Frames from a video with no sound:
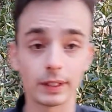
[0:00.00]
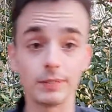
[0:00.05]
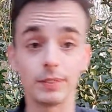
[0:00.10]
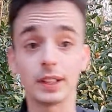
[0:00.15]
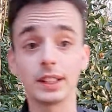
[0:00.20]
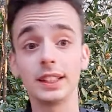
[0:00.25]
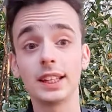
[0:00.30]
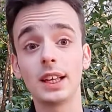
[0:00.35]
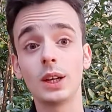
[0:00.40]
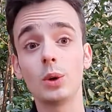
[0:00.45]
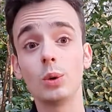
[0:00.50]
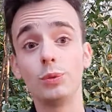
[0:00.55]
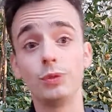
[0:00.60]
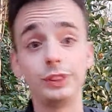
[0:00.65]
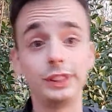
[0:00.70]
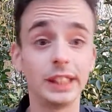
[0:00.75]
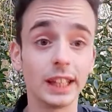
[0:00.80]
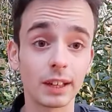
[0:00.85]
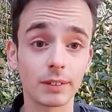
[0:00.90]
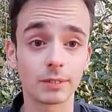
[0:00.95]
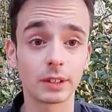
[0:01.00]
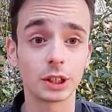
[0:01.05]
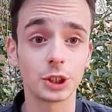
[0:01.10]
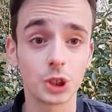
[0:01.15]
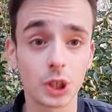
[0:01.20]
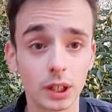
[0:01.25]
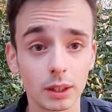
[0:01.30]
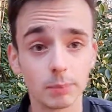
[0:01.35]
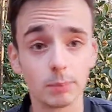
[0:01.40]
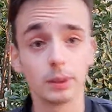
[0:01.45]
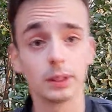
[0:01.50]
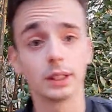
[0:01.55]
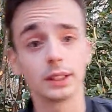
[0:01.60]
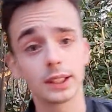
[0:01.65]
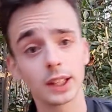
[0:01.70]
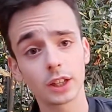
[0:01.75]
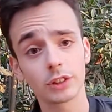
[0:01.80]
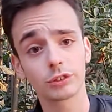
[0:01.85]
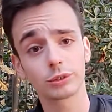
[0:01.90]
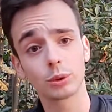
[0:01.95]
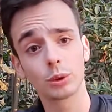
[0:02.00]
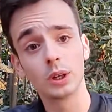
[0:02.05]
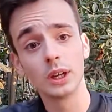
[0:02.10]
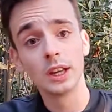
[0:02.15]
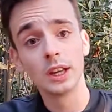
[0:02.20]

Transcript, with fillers: а вернее у всех вначале было так, что